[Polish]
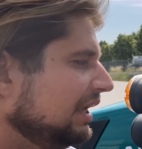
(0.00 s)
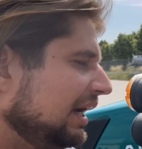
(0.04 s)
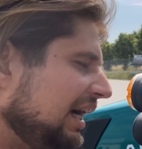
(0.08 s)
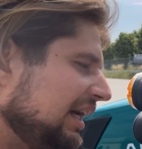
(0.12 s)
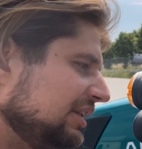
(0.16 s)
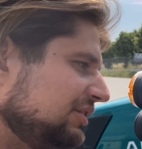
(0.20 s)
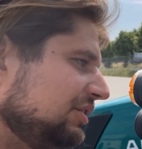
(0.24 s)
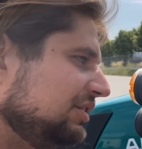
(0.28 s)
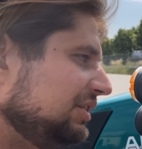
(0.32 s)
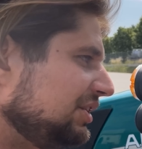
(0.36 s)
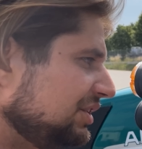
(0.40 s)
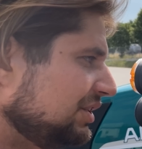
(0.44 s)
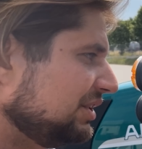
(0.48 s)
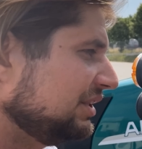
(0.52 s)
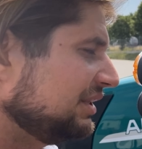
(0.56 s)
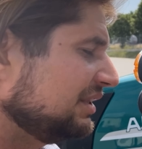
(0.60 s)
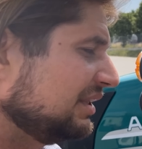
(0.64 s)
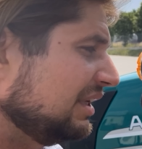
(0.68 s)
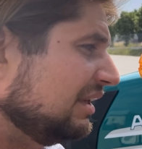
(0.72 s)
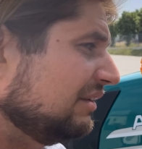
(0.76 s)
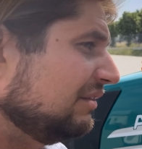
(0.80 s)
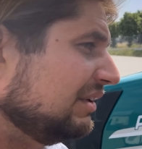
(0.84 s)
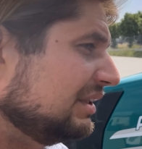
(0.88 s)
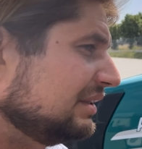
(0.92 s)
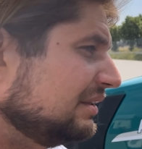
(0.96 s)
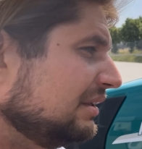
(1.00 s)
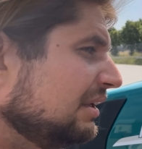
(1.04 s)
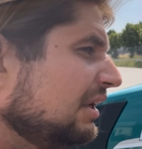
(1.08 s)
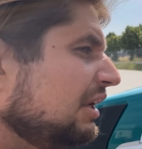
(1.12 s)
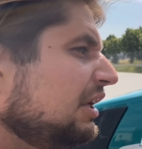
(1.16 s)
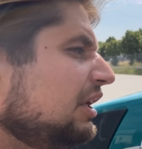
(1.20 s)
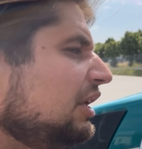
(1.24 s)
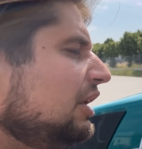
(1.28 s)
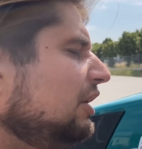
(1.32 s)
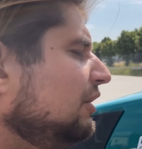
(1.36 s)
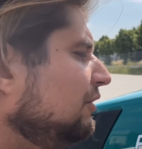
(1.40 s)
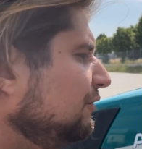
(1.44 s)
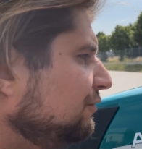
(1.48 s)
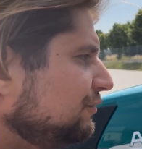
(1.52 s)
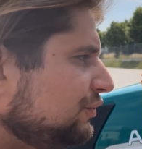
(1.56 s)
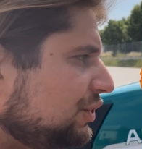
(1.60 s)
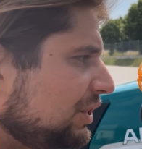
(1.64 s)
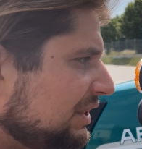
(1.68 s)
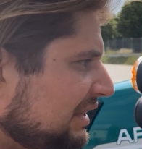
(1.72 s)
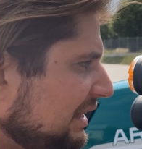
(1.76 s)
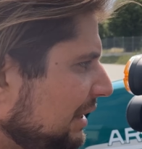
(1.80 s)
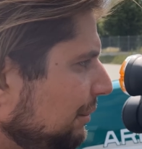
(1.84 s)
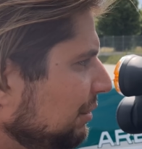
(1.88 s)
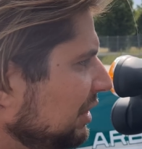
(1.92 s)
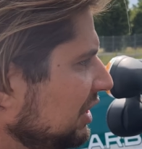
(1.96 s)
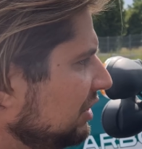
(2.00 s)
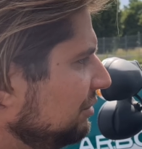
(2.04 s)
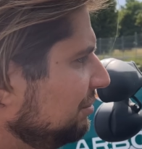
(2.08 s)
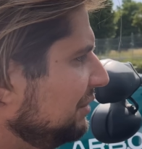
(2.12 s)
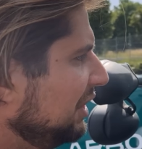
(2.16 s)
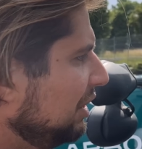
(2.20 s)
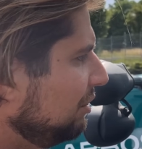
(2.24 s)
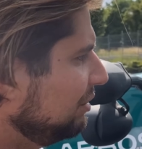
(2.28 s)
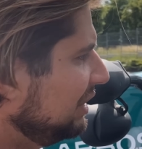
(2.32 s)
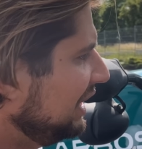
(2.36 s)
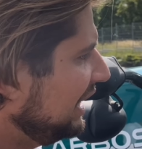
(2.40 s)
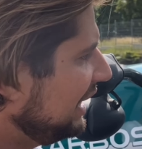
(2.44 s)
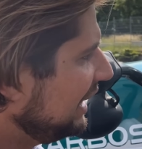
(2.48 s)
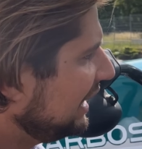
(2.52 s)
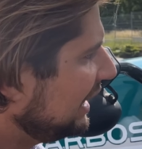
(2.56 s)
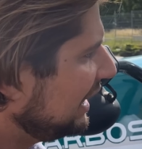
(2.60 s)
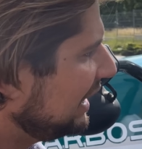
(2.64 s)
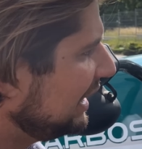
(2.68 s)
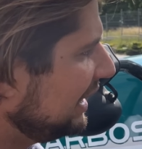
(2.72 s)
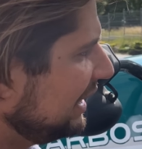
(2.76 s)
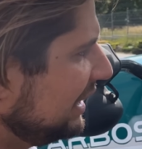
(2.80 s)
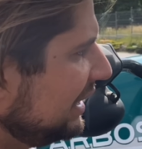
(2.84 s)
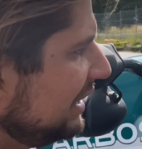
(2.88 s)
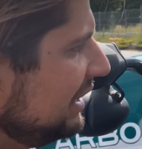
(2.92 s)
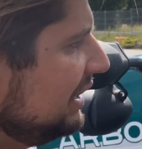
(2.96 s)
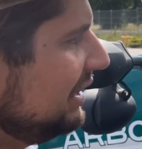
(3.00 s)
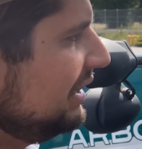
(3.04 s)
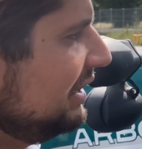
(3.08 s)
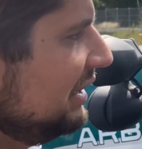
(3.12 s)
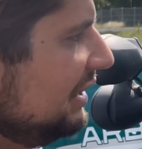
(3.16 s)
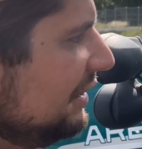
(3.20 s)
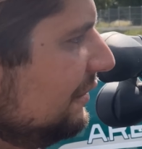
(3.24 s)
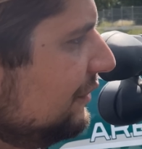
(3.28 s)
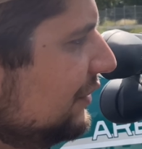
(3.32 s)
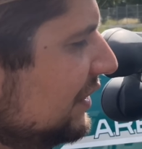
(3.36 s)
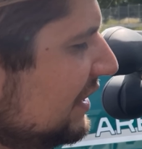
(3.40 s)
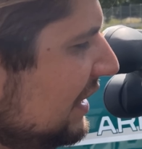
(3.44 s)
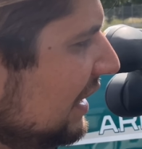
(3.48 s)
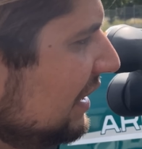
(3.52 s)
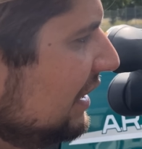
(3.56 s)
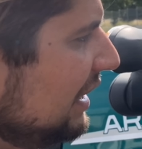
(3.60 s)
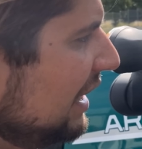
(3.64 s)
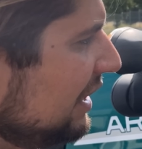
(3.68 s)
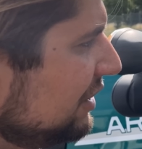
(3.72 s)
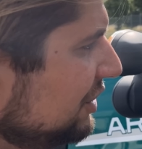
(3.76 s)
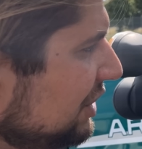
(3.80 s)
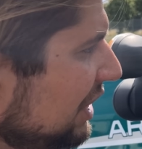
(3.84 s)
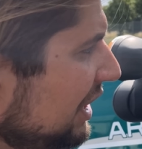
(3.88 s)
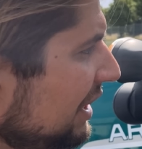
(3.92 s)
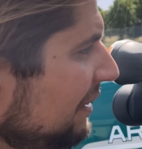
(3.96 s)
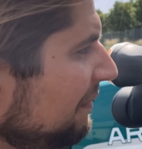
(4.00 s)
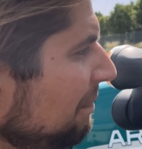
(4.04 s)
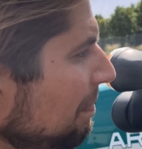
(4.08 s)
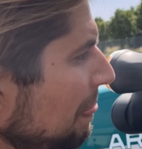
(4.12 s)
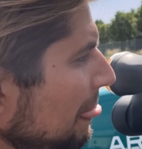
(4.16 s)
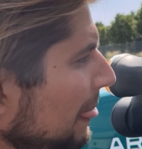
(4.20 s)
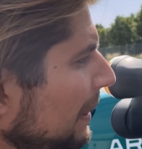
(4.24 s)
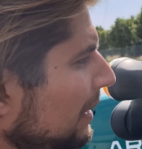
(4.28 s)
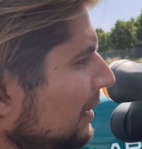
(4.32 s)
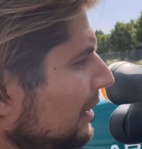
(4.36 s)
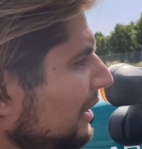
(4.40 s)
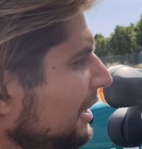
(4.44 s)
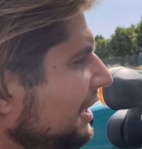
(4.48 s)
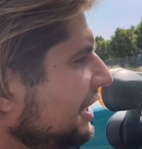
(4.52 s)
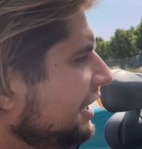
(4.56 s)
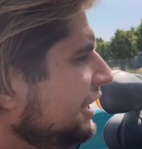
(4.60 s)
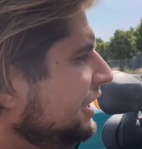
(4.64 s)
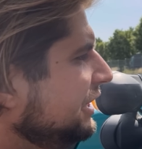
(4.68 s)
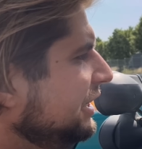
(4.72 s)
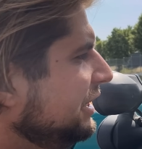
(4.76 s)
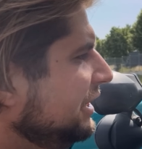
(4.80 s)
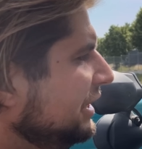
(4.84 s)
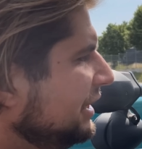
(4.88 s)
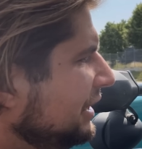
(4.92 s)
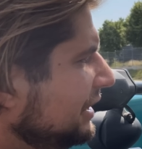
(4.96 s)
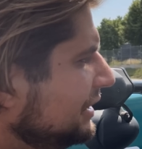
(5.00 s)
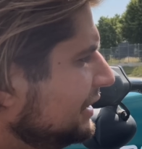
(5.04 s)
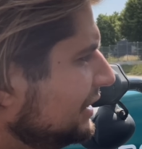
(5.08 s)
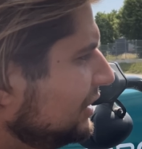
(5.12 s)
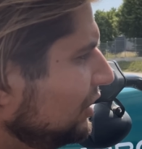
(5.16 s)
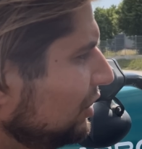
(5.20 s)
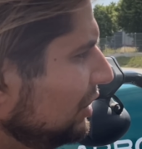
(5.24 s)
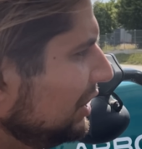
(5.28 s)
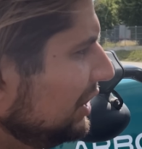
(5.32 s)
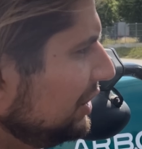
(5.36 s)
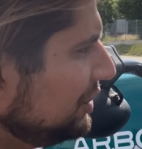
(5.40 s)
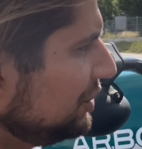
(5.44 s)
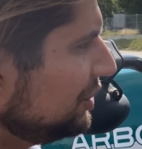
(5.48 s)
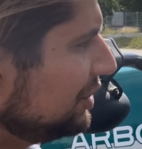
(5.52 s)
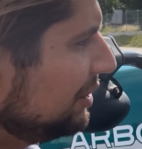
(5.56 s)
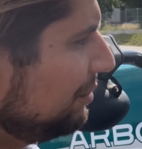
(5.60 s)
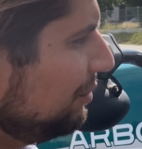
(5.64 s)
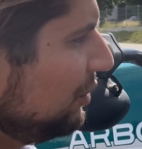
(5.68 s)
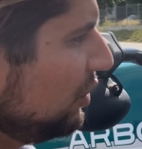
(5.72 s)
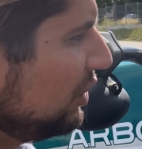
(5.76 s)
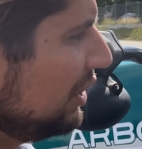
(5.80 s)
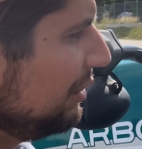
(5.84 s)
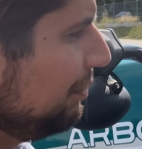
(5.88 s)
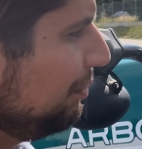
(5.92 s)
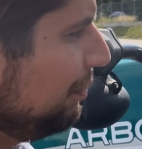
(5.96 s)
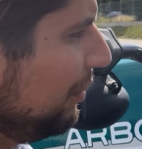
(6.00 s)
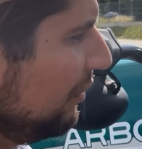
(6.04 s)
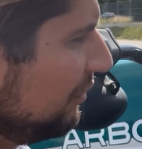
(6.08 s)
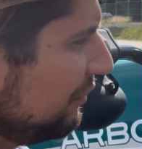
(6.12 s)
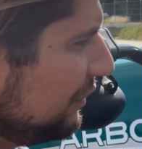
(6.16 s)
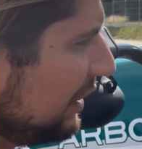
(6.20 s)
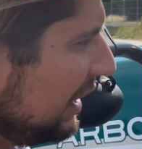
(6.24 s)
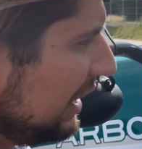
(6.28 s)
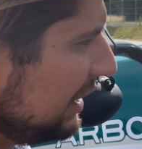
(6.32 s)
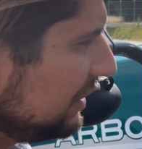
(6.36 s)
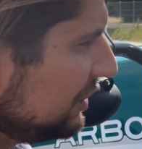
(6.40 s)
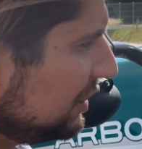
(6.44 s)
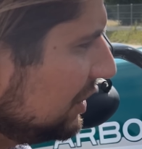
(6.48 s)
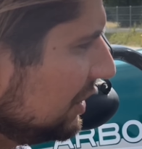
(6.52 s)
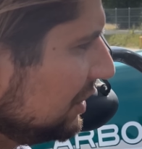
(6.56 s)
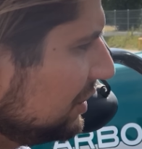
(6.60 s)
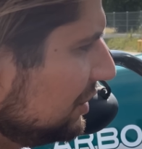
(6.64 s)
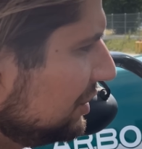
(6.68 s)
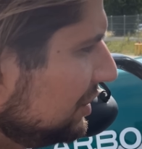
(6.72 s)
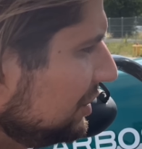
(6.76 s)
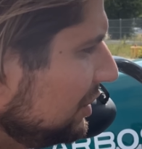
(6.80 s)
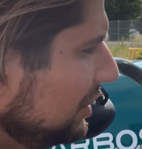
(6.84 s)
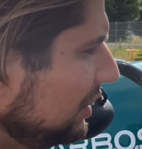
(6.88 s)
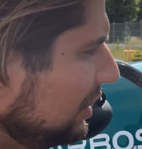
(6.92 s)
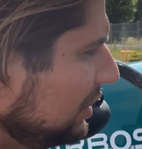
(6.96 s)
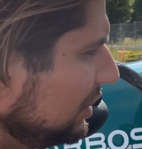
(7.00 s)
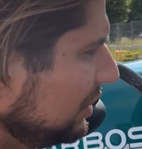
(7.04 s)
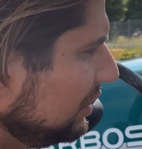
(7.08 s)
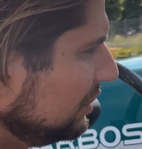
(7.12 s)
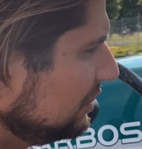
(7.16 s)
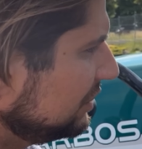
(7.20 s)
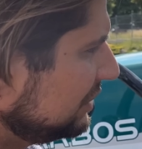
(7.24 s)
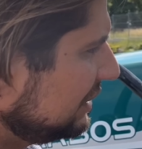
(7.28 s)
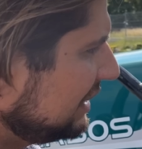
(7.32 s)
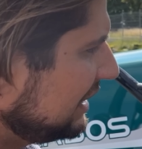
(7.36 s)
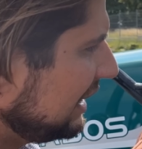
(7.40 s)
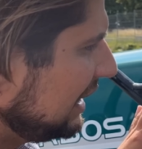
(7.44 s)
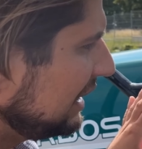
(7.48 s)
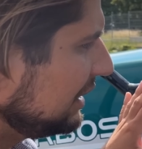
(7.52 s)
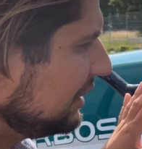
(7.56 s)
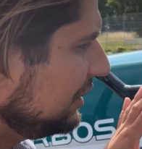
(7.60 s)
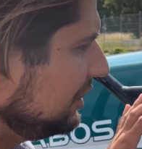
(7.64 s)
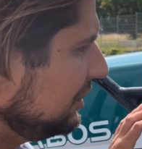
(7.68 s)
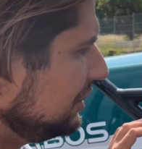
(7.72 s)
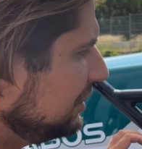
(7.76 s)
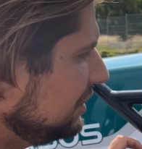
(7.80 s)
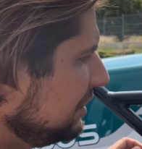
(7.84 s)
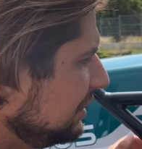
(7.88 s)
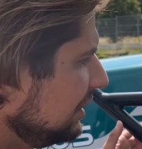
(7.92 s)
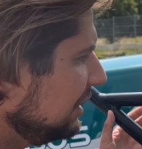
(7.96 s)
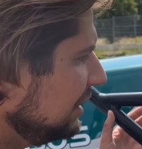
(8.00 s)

teraz a każdy jeden model ma... Wszystkie będą miały EHR w standardzie. Co jeszcze mogę powiedzieć o takich